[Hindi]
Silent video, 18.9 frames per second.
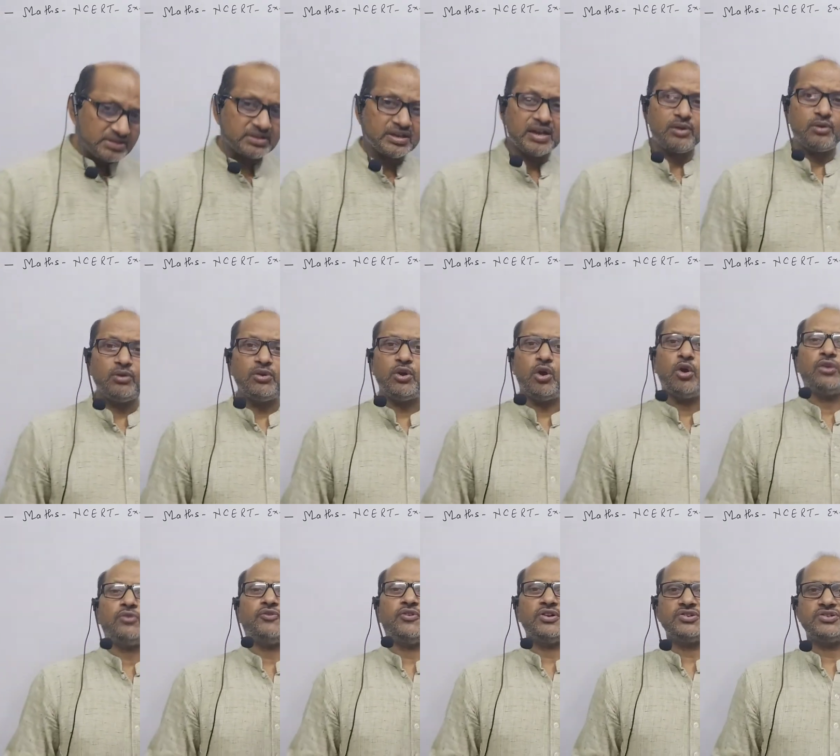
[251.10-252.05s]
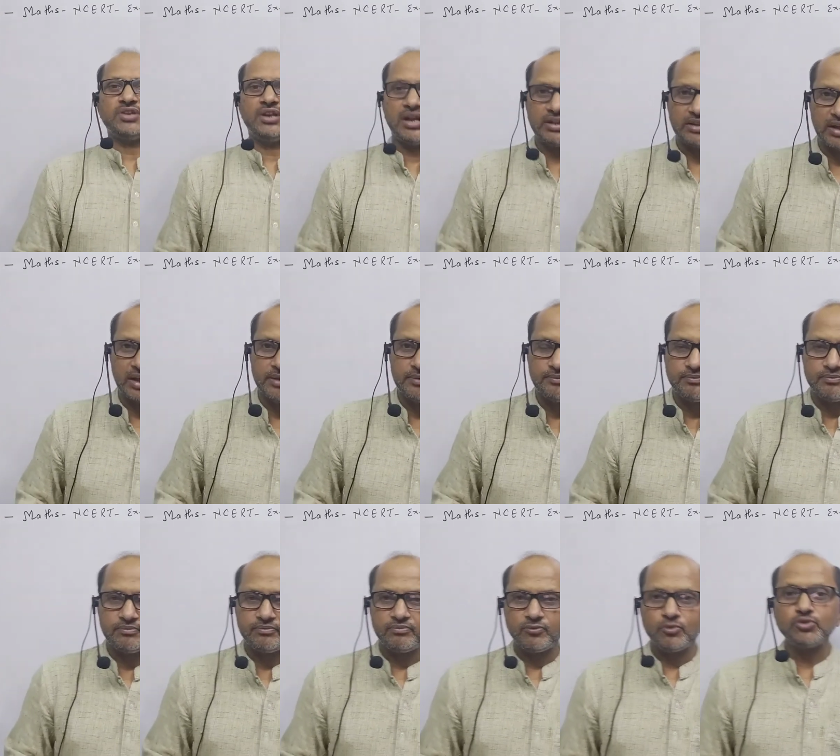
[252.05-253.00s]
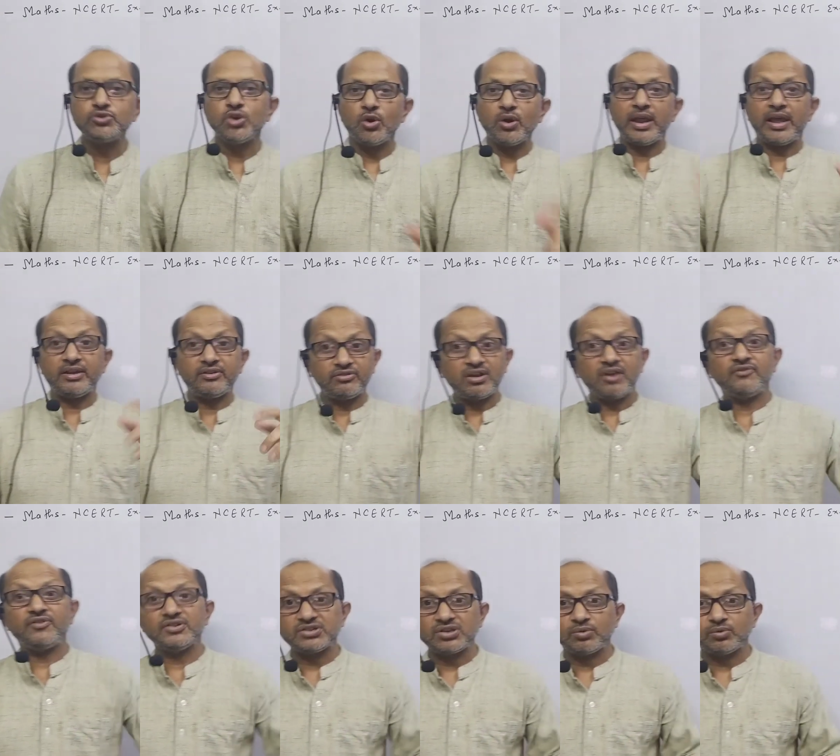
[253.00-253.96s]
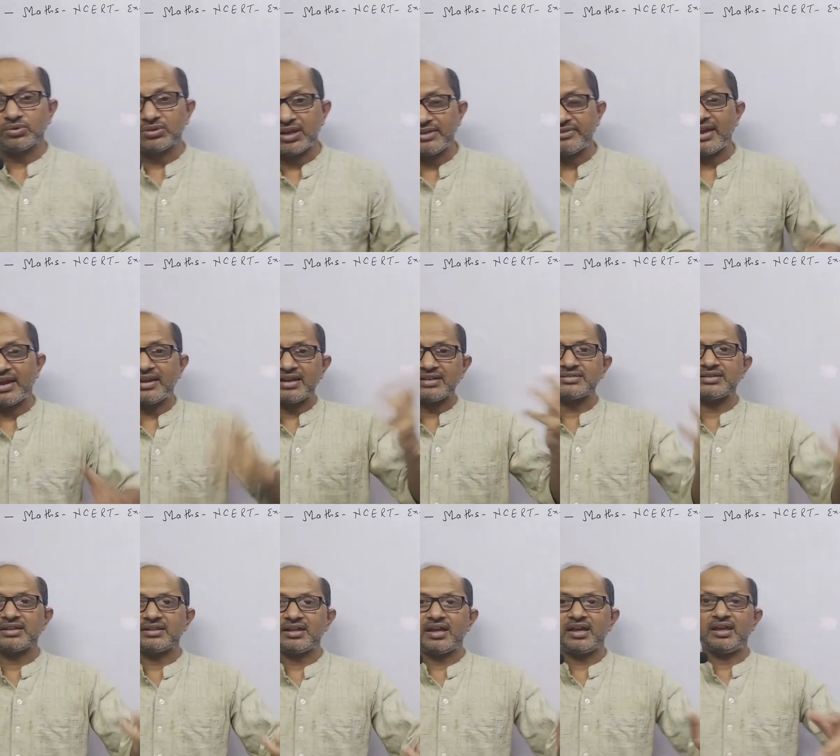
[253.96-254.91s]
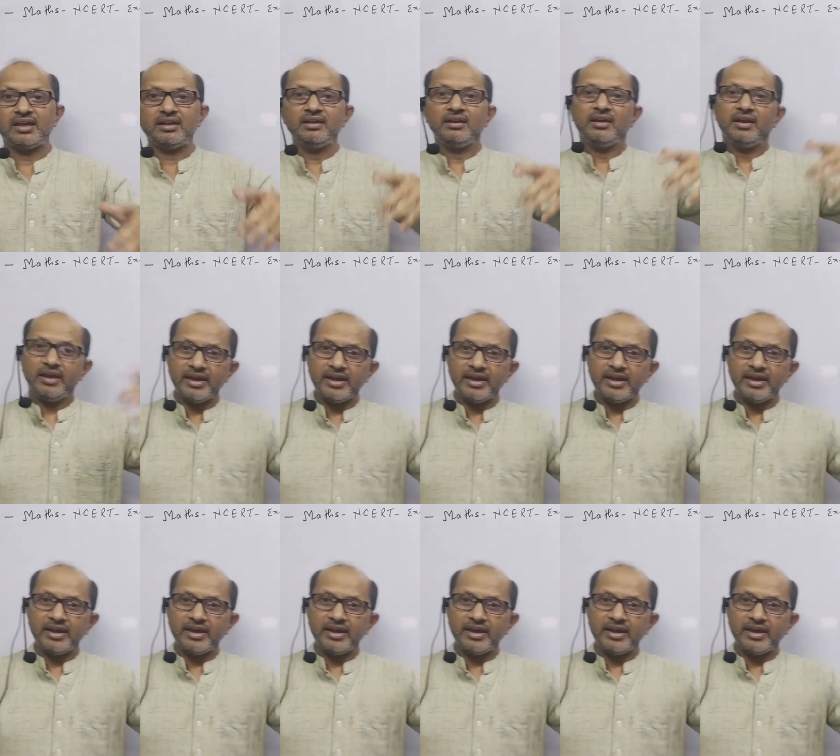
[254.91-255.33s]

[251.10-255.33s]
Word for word: की जगह कोई और फंक्शन आता है कुछ और एक्स का फंक्शन होता है साइन एक्स आता है